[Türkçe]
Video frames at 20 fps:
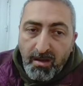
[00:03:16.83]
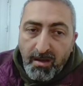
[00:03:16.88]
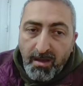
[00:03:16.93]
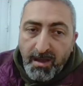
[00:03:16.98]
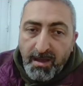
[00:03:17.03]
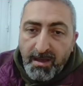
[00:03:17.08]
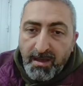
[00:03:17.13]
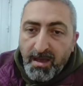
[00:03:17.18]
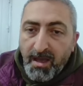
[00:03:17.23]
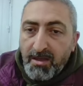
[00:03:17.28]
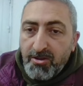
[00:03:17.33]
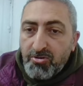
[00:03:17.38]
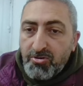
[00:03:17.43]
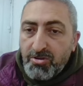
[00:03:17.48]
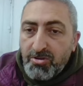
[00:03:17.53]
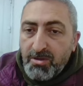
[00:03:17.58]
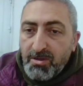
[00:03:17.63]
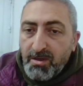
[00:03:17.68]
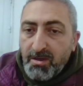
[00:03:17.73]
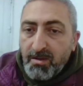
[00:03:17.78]
Ege
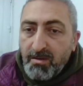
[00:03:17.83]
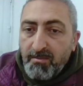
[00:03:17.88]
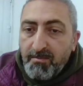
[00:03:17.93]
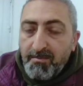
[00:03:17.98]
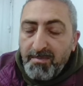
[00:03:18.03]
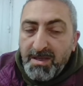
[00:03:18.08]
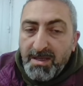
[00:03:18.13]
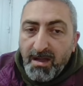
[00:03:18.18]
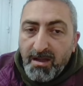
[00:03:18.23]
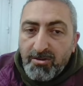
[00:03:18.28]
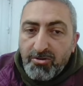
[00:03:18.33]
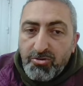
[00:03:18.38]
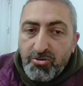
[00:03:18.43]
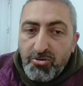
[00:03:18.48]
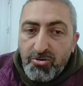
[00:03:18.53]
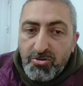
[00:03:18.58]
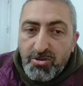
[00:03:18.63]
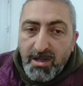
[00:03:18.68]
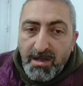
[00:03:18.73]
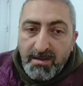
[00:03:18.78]
Endüstri
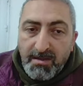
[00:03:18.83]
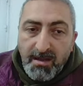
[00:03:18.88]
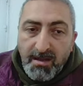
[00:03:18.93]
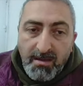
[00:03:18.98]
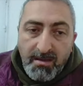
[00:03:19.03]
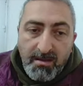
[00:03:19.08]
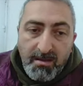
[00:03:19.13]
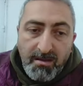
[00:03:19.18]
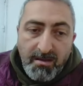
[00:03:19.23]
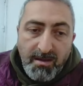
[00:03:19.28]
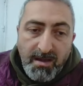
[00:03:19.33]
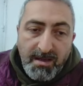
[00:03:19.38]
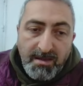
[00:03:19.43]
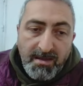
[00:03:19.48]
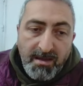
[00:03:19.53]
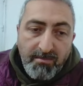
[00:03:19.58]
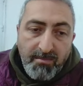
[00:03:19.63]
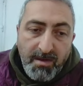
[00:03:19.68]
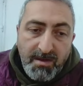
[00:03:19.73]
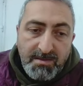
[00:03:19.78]
1600'lerde
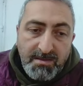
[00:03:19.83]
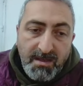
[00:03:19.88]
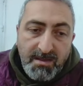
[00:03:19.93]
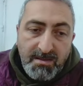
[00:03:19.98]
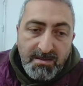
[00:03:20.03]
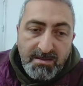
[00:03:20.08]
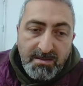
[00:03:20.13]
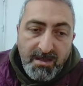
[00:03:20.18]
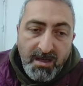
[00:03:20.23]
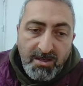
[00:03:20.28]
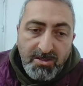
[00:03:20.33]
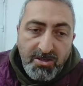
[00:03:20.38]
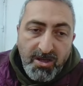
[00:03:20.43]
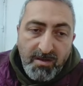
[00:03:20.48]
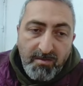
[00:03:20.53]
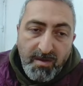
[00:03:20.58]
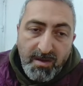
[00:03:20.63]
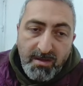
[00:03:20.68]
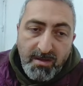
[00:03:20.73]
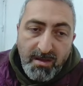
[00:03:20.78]
nereden baksanız kaç
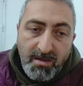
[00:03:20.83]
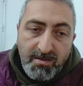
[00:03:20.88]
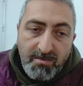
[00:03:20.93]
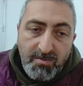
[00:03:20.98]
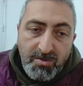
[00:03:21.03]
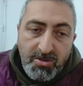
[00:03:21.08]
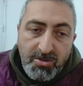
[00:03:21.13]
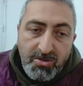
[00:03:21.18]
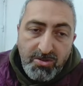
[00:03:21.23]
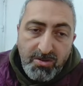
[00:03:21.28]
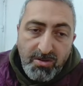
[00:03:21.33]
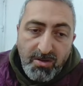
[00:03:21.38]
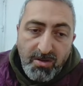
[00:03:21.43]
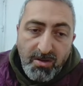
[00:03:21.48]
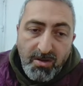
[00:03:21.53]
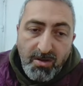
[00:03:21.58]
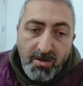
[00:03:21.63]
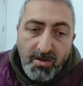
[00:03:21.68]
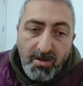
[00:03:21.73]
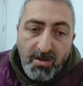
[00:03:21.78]
ay bekletmiş?
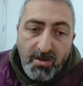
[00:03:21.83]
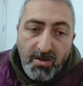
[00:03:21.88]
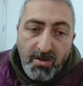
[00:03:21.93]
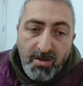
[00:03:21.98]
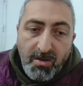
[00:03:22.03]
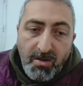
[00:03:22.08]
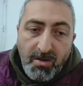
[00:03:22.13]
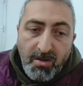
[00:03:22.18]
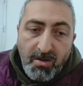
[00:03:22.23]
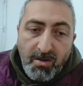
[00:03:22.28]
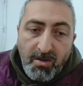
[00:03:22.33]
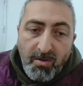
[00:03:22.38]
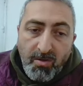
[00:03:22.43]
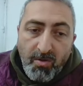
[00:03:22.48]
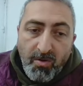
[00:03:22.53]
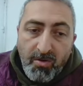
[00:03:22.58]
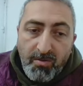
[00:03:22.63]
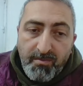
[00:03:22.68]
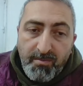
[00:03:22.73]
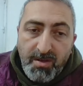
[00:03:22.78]

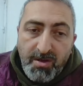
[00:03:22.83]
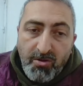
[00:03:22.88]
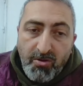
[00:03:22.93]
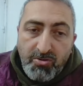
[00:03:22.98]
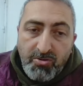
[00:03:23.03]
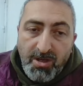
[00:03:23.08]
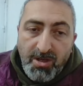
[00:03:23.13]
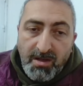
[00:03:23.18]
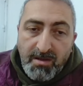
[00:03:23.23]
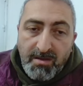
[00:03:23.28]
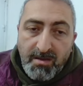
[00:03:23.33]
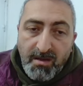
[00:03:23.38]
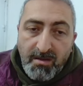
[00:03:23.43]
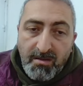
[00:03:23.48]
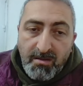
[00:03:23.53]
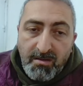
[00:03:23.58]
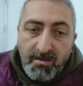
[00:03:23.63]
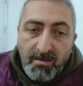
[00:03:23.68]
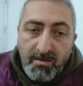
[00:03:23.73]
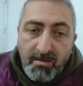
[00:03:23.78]
11
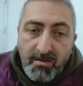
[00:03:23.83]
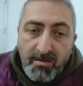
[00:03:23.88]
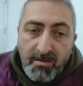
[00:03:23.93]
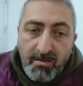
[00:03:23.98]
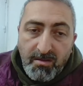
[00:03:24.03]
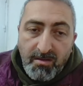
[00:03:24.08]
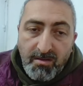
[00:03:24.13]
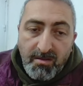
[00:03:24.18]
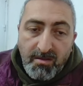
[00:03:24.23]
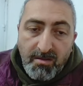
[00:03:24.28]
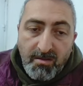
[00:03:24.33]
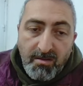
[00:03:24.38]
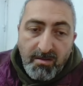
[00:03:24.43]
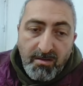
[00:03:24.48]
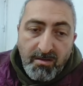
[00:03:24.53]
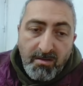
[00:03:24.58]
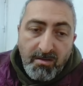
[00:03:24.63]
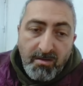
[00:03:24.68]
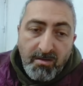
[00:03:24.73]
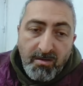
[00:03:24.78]
Ocak'tan
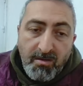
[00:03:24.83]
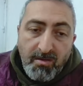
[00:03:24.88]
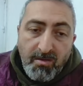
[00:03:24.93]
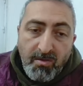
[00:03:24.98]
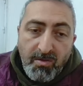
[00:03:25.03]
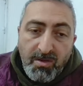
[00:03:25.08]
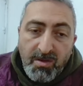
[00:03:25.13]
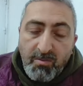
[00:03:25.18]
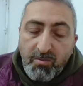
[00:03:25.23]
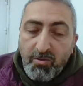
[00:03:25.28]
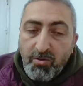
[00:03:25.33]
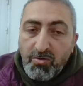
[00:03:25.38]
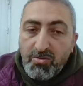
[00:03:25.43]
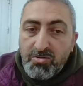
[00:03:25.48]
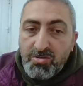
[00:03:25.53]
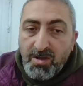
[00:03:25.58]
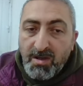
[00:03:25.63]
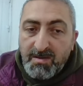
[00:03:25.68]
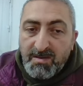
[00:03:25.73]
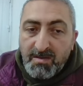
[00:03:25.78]

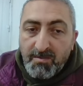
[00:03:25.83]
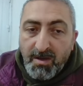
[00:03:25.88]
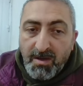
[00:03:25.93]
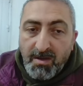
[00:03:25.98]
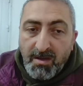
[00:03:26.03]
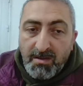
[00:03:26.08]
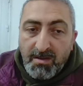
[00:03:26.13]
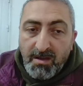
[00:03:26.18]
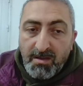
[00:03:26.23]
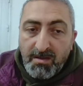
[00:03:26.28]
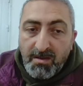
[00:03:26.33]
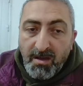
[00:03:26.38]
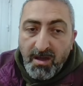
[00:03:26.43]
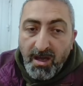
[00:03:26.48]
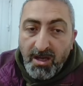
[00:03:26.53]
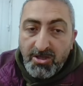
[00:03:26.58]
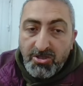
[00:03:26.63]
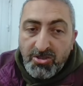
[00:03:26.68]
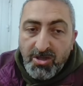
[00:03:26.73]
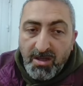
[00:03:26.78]
29 Kasım'a kadar
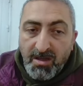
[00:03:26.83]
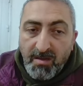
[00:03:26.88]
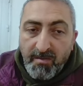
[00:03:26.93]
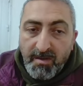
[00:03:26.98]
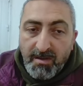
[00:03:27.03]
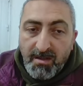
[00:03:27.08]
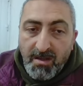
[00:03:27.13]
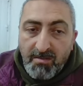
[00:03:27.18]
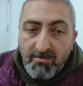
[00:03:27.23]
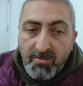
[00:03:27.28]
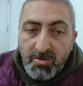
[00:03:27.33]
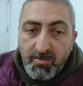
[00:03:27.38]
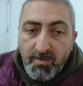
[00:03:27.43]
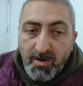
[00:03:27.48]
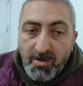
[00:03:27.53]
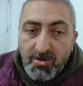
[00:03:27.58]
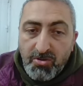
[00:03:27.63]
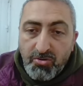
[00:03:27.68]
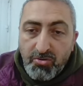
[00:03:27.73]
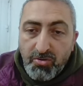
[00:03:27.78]
aşağıda bekletmiş.
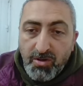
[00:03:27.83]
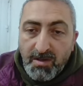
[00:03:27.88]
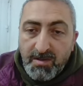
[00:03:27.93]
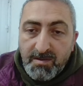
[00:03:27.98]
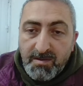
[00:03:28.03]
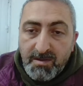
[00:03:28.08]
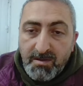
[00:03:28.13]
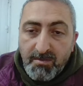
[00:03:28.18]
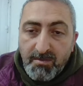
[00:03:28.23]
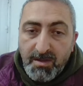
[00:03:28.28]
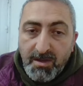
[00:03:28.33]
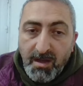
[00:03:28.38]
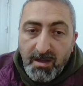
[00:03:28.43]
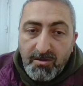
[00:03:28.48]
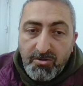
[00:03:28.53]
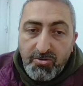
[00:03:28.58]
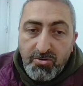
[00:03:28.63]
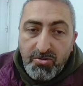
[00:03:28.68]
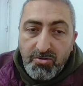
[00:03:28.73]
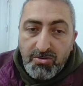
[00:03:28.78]
Bakın şurası
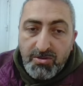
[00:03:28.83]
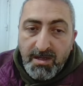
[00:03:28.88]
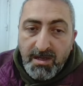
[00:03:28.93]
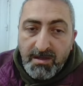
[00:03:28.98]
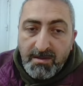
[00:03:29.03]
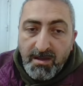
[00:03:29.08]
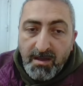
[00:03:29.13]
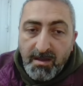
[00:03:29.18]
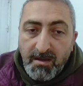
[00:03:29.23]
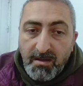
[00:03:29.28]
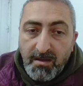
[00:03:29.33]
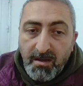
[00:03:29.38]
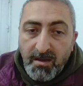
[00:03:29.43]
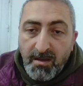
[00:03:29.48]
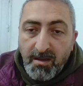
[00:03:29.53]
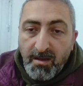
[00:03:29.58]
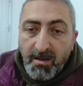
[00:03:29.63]
1600'lerden